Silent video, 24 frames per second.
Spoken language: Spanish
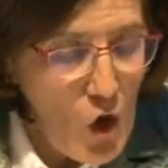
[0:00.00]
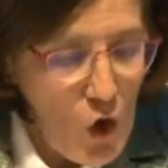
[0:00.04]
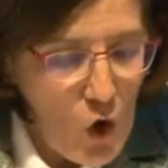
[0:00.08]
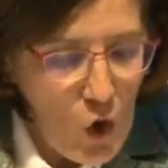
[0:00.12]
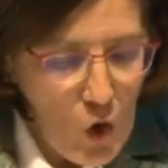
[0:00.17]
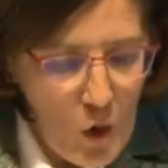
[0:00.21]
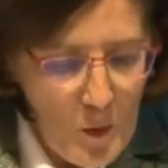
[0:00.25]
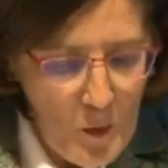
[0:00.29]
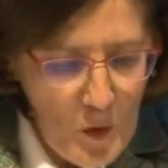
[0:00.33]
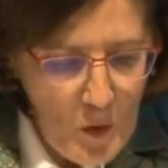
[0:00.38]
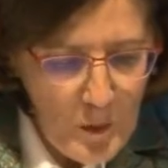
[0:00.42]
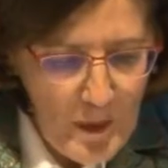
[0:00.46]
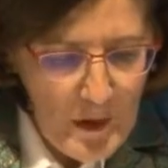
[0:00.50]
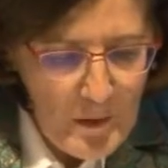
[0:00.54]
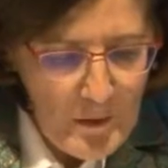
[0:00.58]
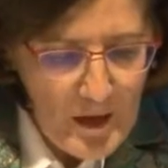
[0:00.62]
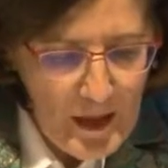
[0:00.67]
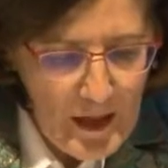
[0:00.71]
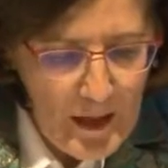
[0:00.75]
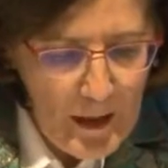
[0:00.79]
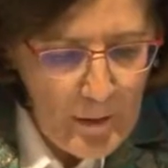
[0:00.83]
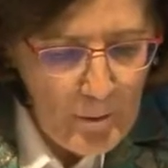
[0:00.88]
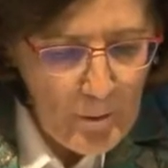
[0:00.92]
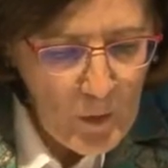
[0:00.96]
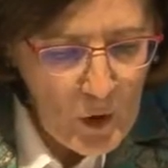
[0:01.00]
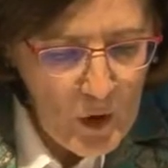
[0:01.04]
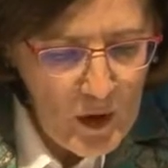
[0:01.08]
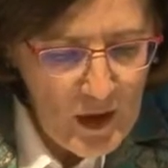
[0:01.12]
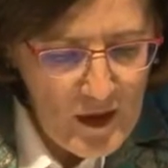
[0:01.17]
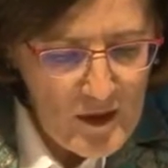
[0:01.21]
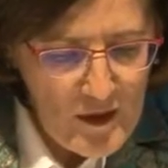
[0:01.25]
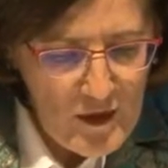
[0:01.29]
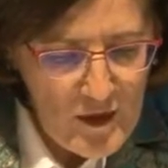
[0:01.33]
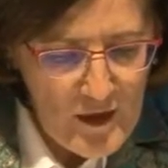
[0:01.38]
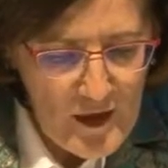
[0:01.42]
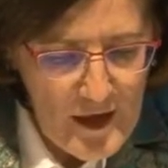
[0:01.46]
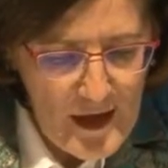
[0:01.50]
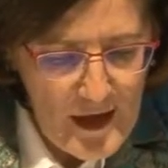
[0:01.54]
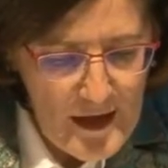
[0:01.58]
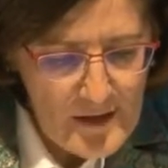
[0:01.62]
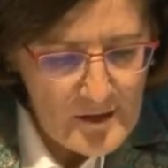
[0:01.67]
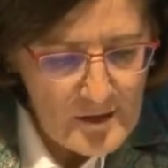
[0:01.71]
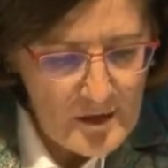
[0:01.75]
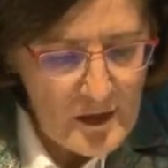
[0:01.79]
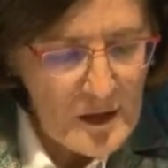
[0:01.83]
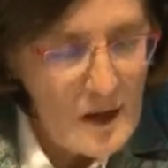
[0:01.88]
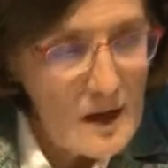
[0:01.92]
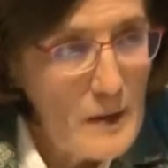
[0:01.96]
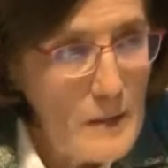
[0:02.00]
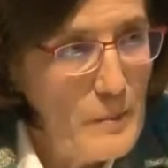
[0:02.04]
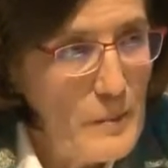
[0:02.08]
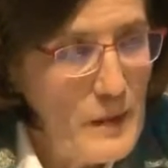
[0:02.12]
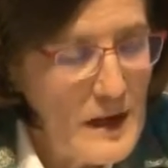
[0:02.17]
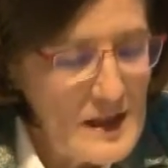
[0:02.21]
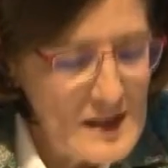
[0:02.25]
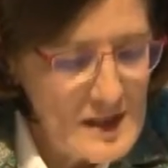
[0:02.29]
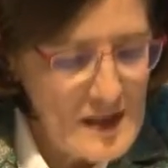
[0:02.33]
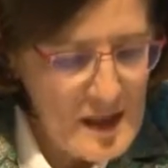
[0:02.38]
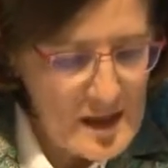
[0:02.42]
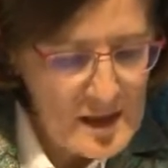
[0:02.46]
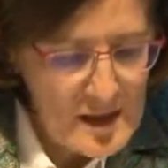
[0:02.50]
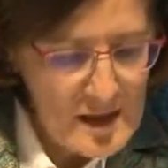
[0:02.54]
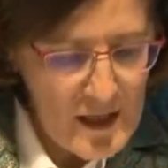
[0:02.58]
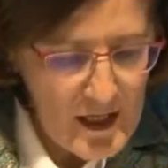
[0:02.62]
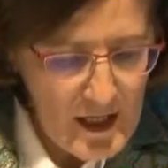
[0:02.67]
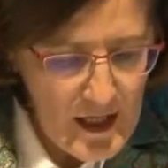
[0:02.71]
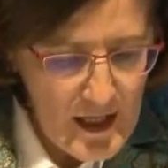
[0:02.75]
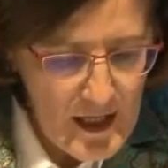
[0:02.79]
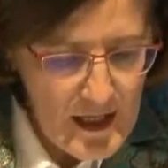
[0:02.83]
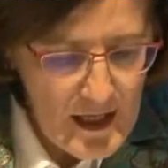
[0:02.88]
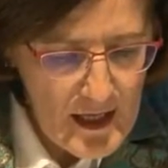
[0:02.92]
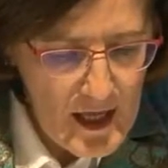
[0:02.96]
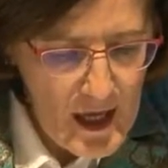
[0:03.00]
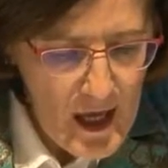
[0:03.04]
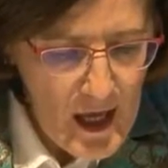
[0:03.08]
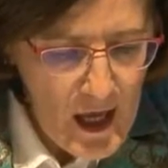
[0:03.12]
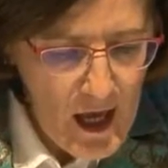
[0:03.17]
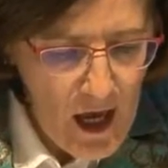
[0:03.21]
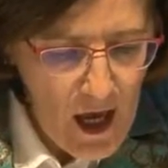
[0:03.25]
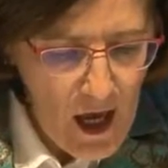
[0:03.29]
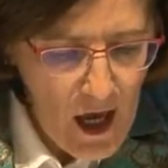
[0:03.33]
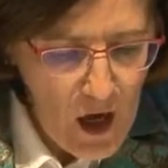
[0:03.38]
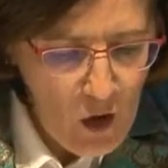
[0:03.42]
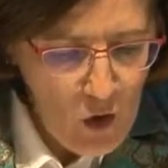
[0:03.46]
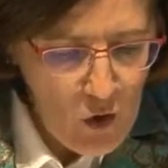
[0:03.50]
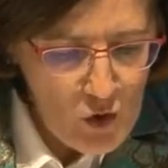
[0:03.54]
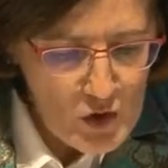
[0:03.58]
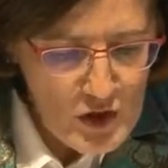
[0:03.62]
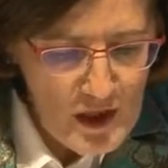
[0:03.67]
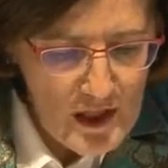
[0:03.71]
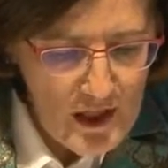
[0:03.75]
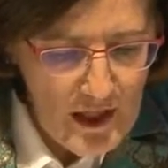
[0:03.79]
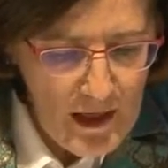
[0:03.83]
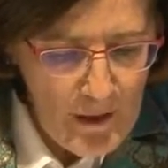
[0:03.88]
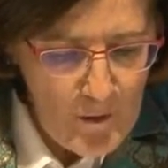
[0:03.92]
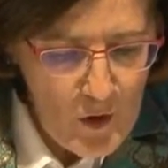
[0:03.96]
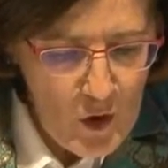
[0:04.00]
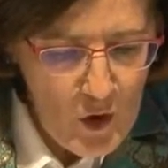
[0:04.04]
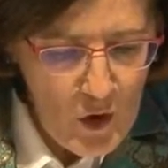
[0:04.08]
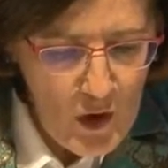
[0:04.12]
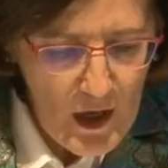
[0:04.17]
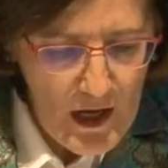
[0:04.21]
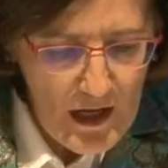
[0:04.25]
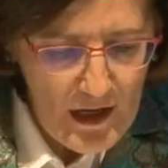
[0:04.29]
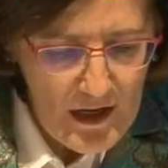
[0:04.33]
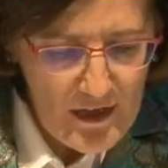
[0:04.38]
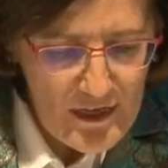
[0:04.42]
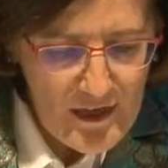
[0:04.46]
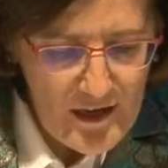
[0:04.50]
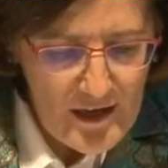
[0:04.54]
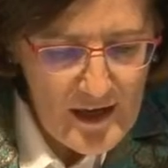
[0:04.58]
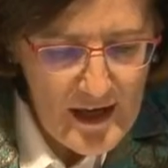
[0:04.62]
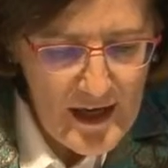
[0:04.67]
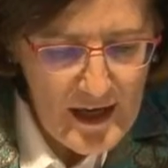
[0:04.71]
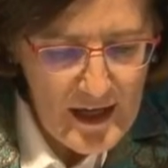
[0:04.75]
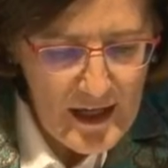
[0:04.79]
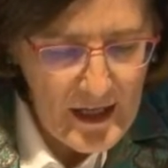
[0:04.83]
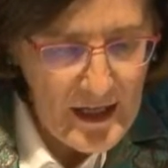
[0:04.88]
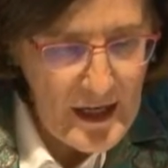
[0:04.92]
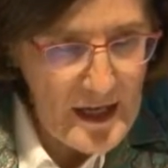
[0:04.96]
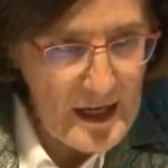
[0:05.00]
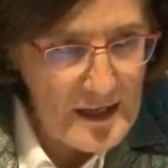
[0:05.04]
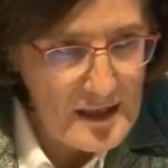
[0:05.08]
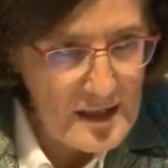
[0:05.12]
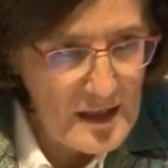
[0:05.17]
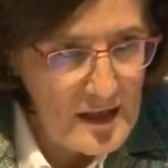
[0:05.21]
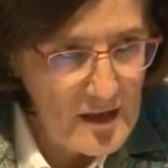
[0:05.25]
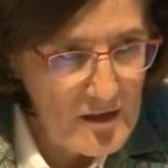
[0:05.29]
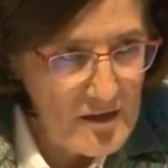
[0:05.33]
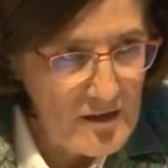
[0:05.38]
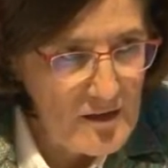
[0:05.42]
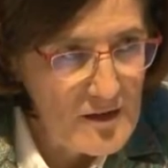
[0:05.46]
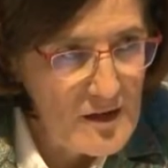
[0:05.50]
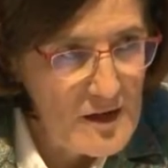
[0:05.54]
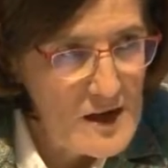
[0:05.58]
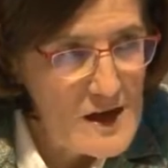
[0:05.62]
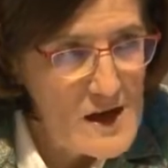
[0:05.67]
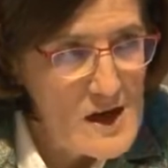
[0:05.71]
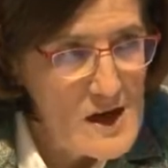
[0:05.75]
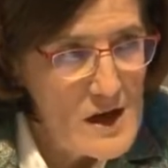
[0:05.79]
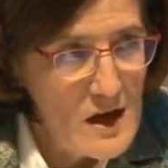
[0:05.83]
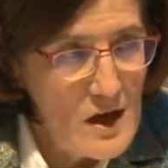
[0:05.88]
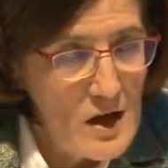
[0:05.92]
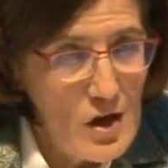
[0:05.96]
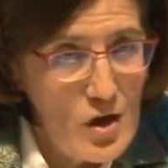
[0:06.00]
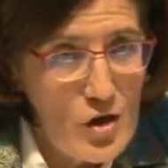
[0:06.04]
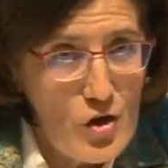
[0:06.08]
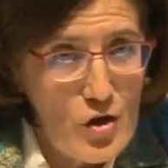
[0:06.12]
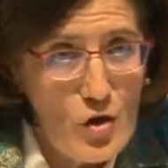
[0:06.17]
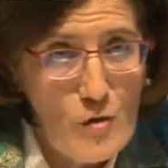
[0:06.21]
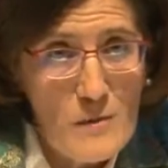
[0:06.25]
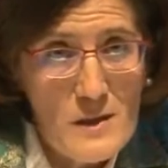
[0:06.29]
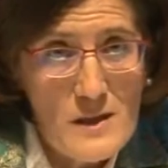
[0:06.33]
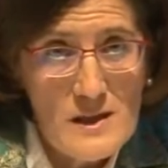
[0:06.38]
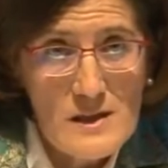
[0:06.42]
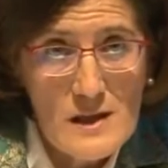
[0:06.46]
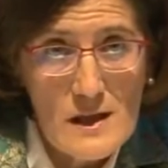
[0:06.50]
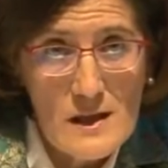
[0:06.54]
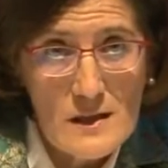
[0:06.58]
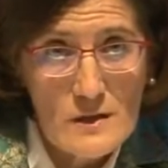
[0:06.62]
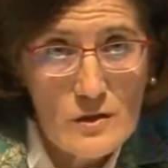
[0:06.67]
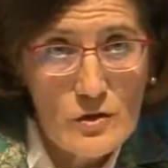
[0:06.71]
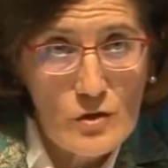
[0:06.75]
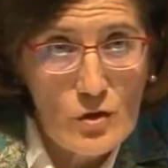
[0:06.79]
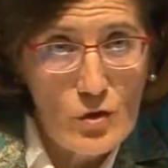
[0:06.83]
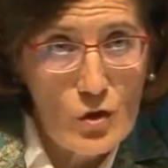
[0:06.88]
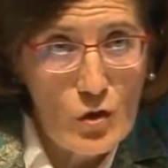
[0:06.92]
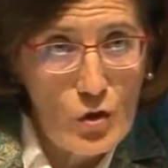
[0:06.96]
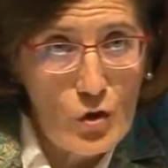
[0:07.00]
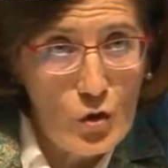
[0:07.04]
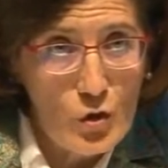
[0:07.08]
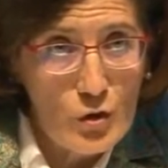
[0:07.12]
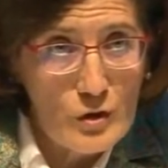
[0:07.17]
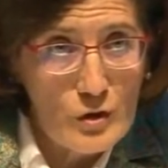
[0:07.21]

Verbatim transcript: Como primera ponencia, presentaré a José Ramón García Hernández. No me siento